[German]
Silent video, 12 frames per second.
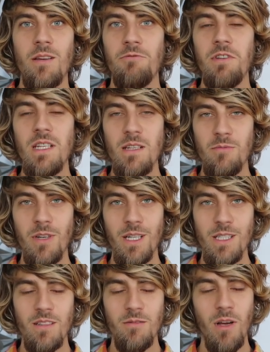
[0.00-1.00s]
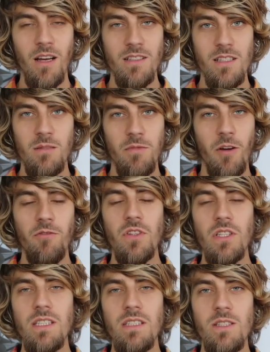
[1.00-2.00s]
Viele Menschen machen es einfach
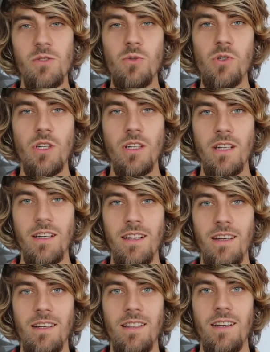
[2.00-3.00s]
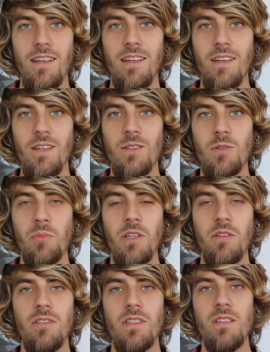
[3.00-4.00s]
viel zu schnell,
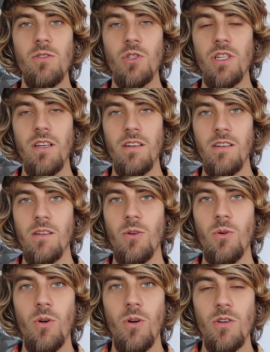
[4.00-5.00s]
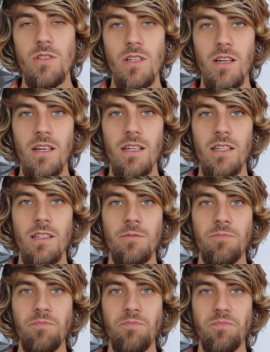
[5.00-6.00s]
springen viel zu schnell in die Rohkost
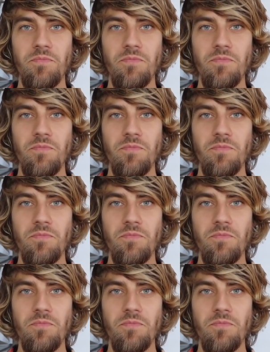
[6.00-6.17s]
rein